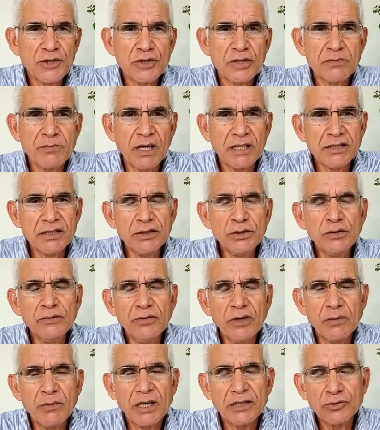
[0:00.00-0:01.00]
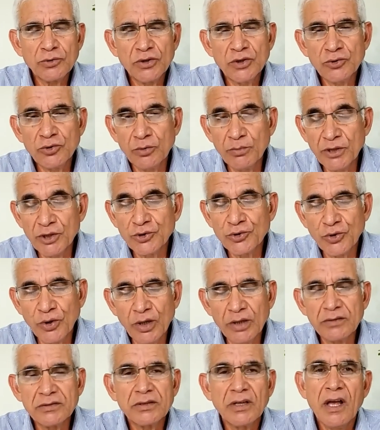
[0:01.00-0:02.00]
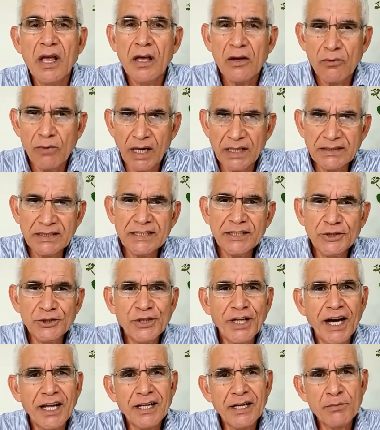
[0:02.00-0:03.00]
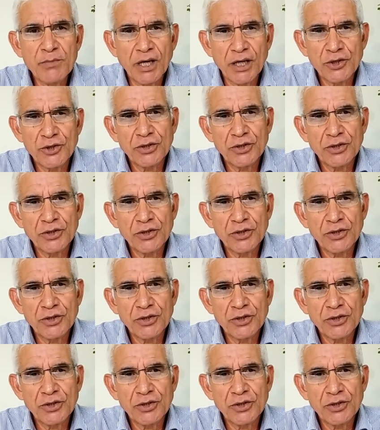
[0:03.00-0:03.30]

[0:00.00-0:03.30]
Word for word: bastante informações sobre jogos, quase que diariamente.